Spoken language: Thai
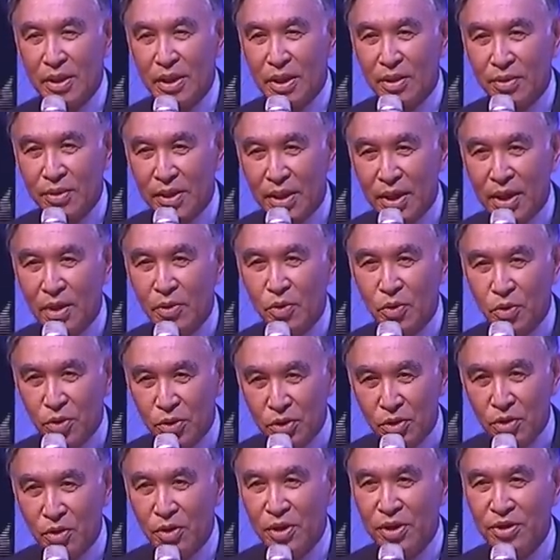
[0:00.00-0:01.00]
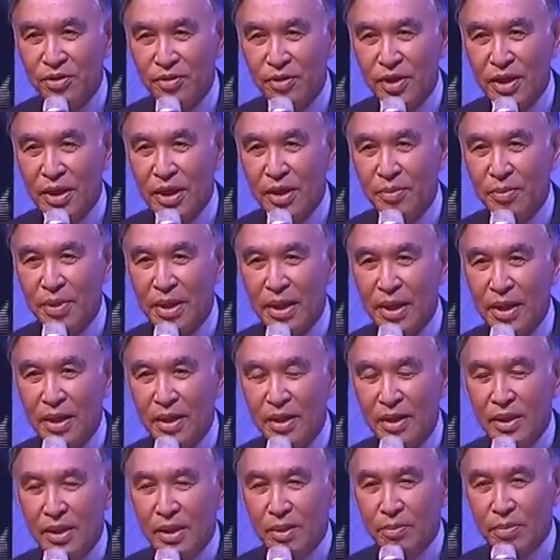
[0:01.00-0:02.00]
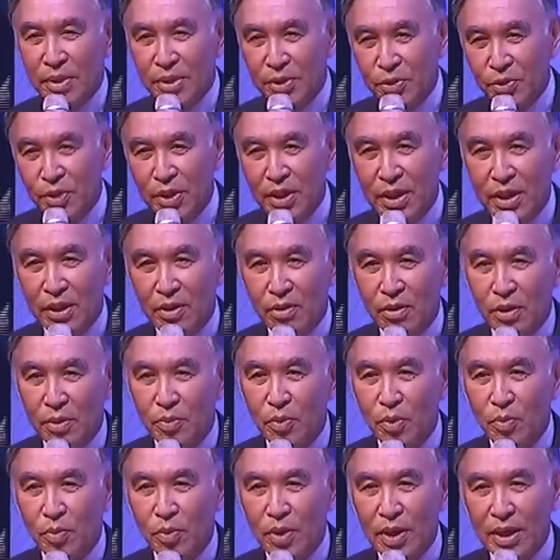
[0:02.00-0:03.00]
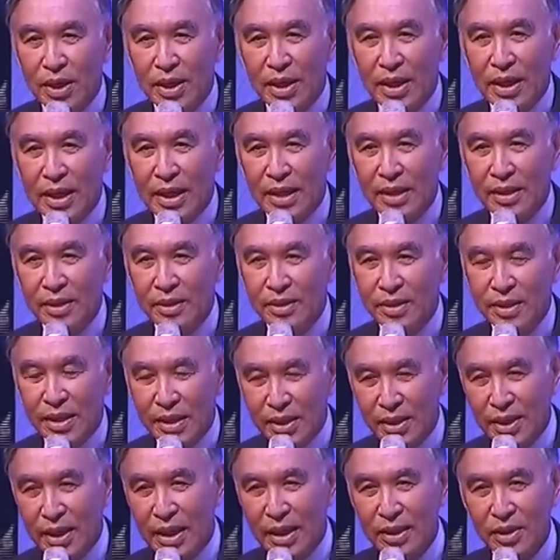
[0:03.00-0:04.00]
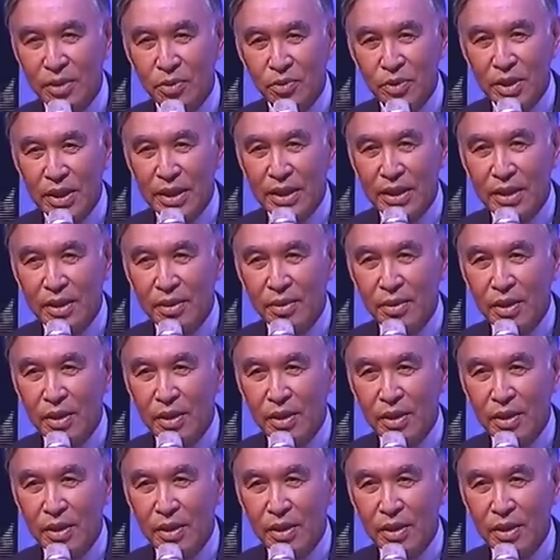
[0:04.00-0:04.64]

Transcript: เราต้องเอาคนของออสเตรเลียมาช่วยเราระบบบริหารจัดการตรงนี้